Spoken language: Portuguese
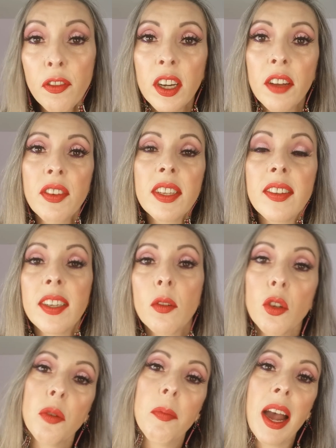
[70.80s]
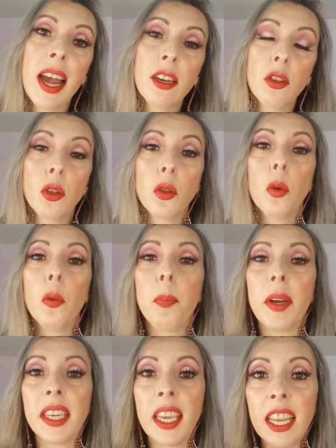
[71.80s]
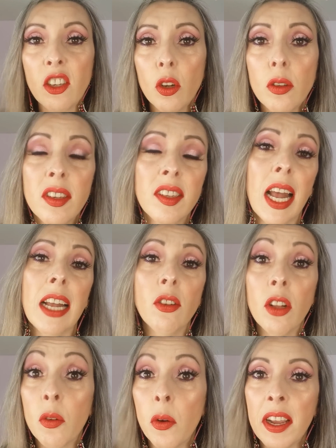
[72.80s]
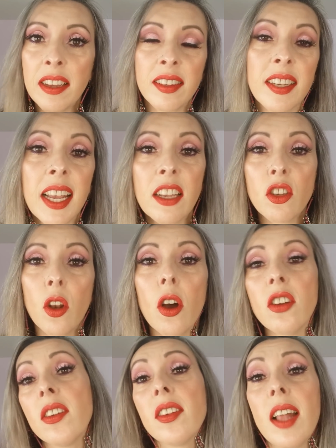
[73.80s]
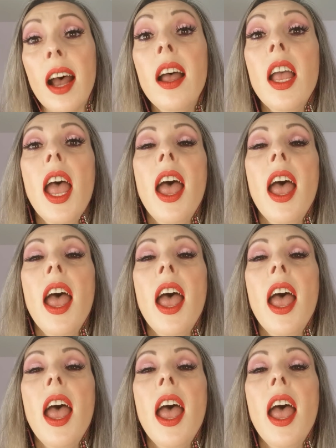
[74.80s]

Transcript: foi na 25 de março, para quem é de outro estado, não conhecem as lojas, tá?